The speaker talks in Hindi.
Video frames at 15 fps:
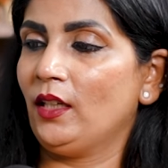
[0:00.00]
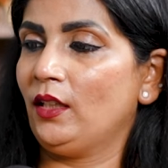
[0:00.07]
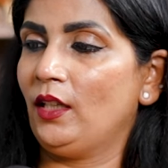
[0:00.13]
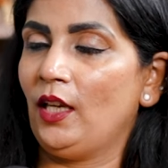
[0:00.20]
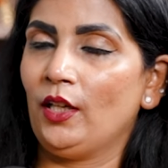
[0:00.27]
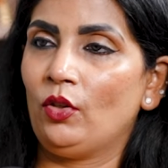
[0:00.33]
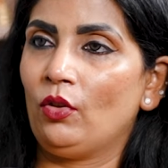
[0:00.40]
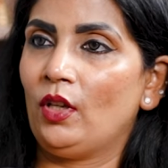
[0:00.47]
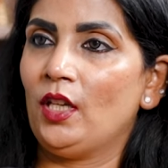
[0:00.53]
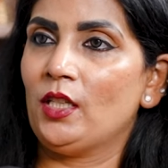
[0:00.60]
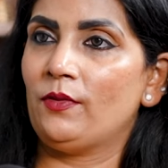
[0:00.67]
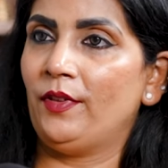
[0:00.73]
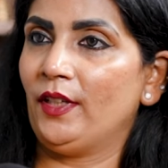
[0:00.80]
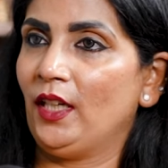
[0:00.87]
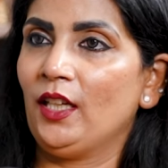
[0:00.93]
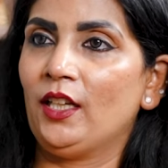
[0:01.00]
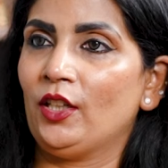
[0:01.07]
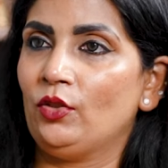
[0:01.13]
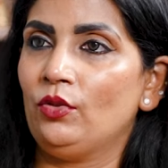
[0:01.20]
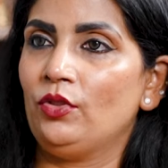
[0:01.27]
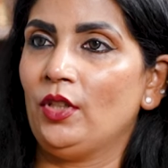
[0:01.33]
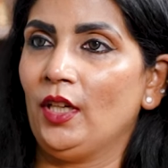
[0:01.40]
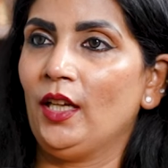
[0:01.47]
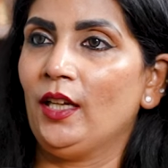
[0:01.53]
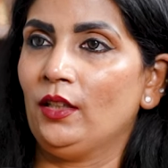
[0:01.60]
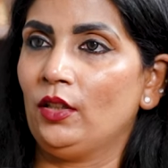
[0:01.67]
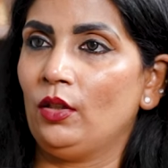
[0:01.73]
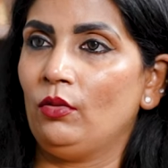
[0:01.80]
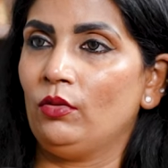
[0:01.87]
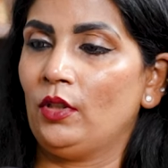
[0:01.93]
करता है क्योंकि स्फटिक का जो
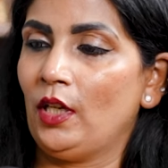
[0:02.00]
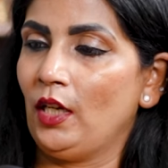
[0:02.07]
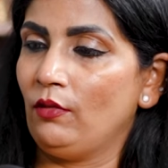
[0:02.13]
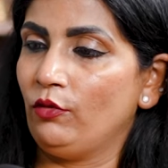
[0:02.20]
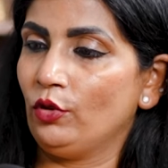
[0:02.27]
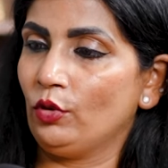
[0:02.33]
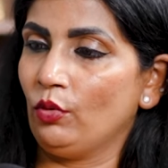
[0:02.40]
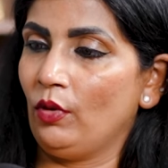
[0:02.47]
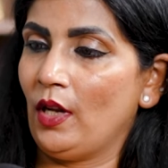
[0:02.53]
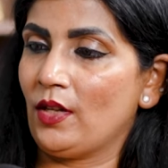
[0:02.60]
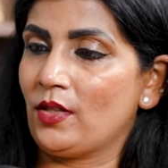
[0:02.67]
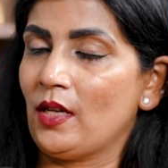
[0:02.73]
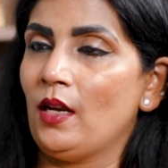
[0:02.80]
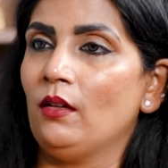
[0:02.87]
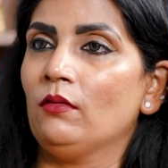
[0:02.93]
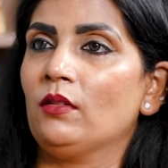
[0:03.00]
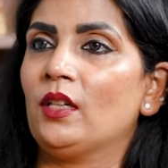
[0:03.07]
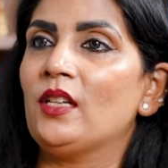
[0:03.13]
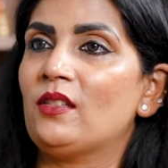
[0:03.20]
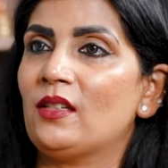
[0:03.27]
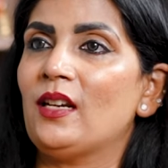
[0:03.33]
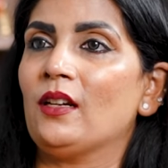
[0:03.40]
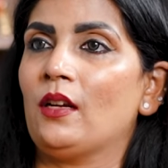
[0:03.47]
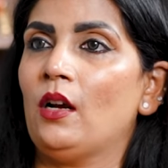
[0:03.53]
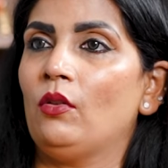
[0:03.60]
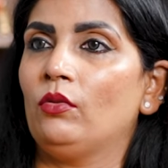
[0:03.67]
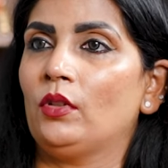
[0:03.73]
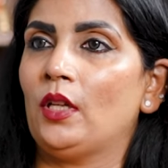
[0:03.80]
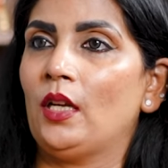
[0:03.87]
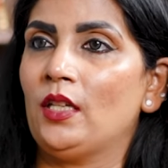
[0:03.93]
श्रीयंत्र होता है ना, वो थोड़ा-सा क्रिस्टल का
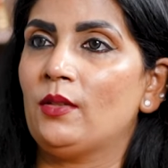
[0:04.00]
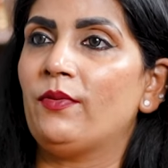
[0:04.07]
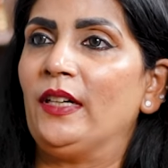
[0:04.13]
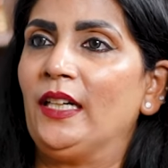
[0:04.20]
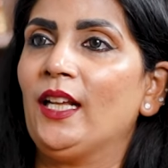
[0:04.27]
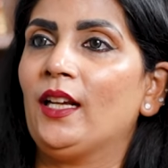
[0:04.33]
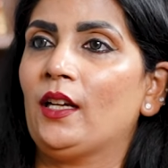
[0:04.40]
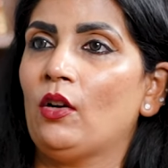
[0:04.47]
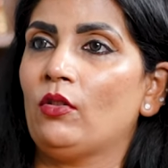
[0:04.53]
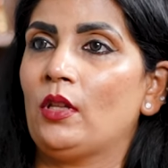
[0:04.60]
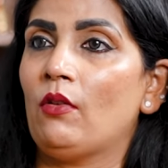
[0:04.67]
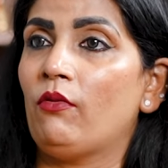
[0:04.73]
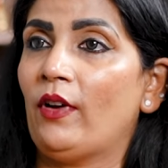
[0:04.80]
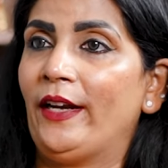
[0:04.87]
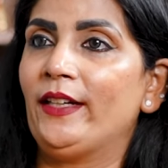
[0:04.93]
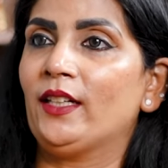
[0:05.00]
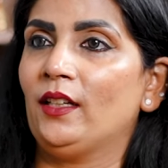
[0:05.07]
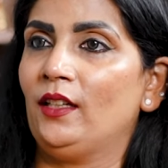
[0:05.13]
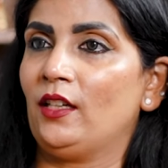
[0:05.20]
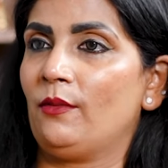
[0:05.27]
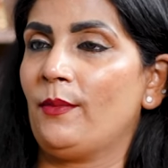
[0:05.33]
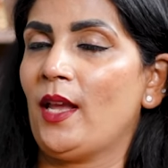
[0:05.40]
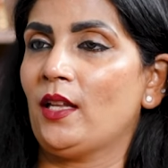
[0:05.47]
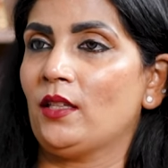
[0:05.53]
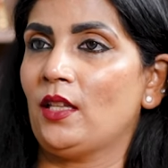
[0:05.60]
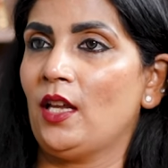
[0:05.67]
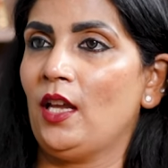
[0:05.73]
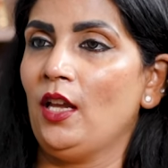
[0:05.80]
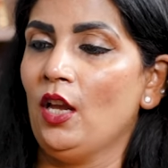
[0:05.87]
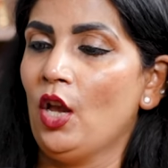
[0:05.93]
होता है, स्फटिक का होता है, व्हाइट कलर में
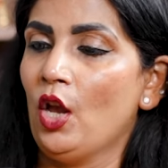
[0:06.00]
आता हा, है